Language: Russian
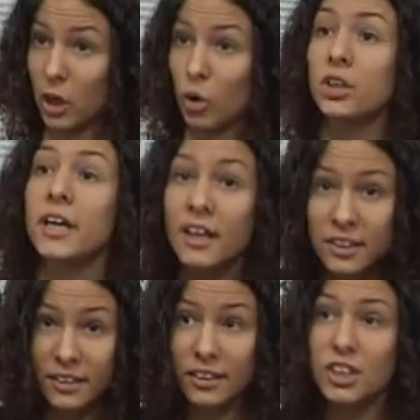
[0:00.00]
нечто
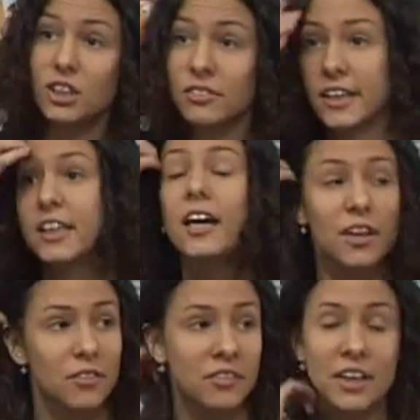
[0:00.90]
оскорбительное, как это
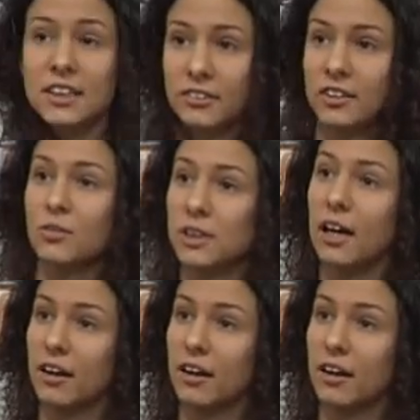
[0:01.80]
было с «Железным ангелом»